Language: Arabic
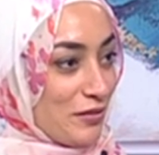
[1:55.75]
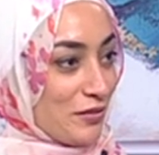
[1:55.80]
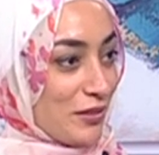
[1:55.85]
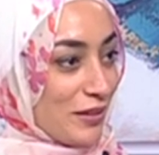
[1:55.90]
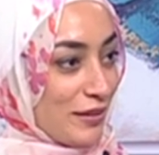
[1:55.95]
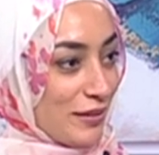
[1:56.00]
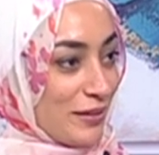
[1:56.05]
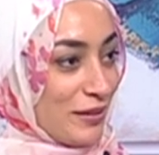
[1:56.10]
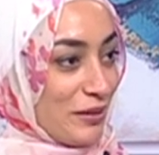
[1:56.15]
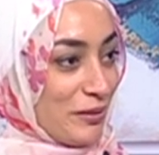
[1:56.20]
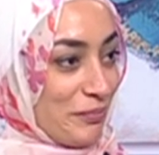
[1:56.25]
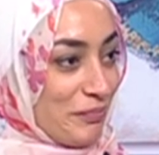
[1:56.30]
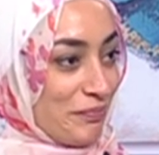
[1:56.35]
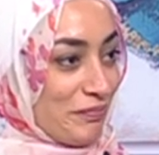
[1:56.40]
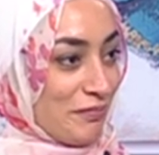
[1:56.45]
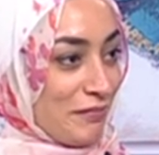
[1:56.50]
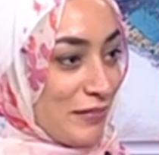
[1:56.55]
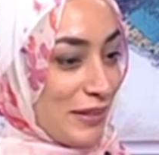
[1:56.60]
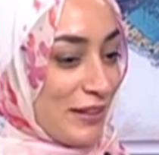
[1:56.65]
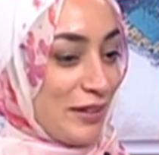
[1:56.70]

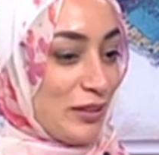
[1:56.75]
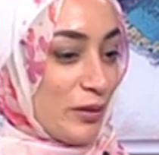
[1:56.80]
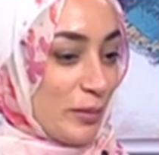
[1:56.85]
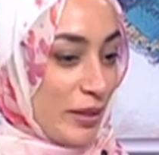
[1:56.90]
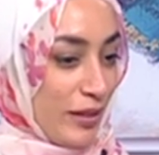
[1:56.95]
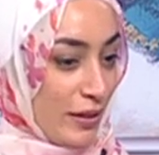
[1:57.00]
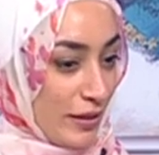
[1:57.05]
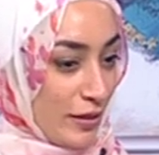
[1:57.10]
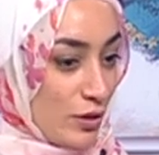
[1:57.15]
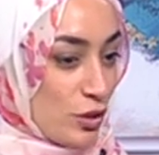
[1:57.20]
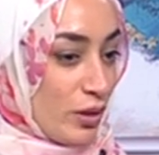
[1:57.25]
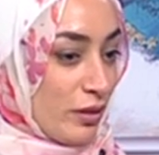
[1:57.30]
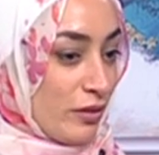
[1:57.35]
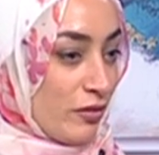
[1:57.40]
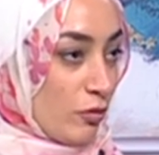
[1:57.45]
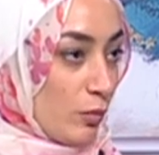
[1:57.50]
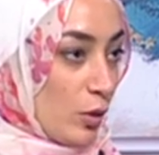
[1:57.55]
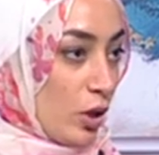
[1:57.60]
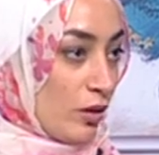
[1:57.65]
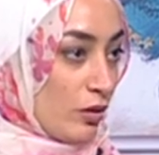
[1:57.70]
فبدات بقى اشارك
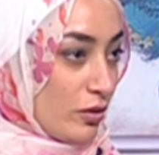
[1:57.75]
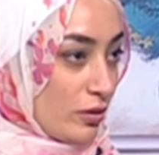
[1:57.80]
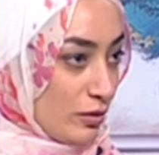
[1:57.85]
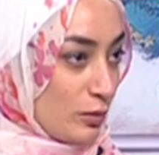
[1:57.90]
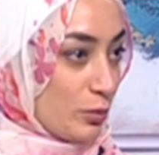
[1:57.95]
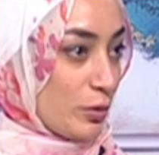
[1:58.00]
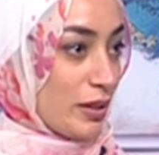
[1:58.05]
في معارض